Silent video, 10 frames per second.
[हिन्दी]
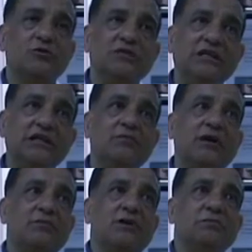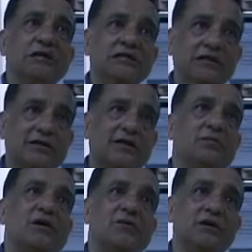को भी देख रहे हैं बार बार प्यास लगना
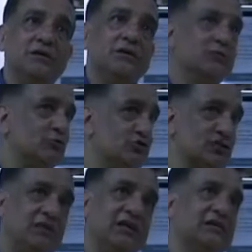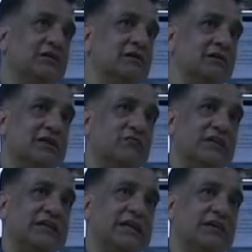बार बार तो उसका भी एक ये
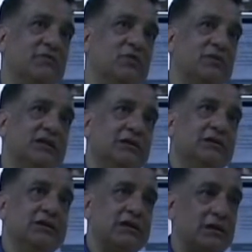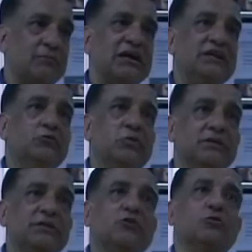फ़ायदा है गर्मियों में कि अगर पानी
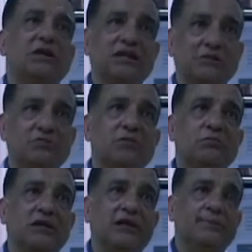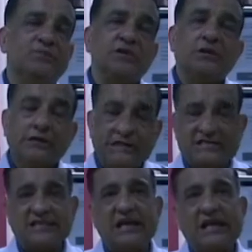उपलब्ध है तो पानी अपना पी लें
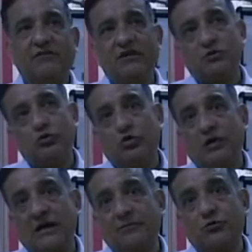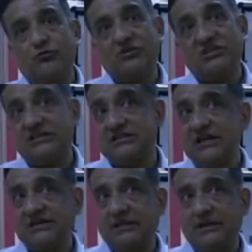इसके अलावा जो आपको विशेष
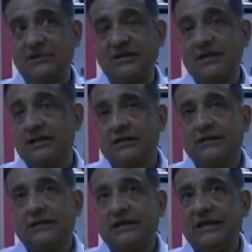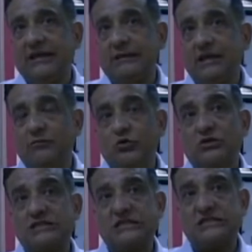ध्यान देना पड़ेगा ना एक गर्मियों
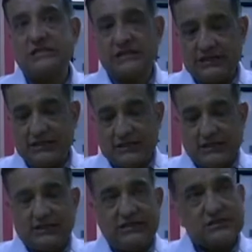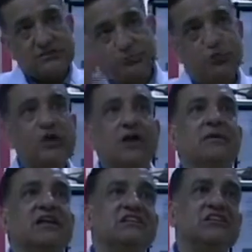के सीज़न के लिए इस पूरे
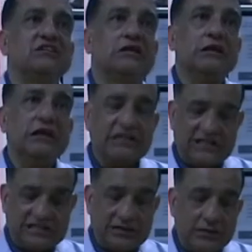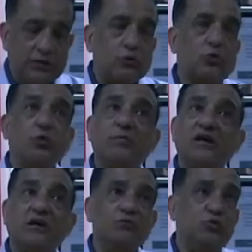हमारे क्षेत्र के लिए जैसे
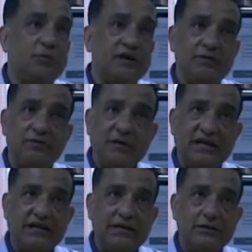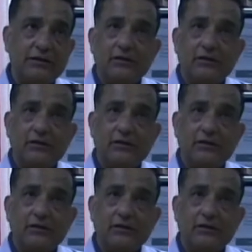खुरपका मुँह पका बीमारी है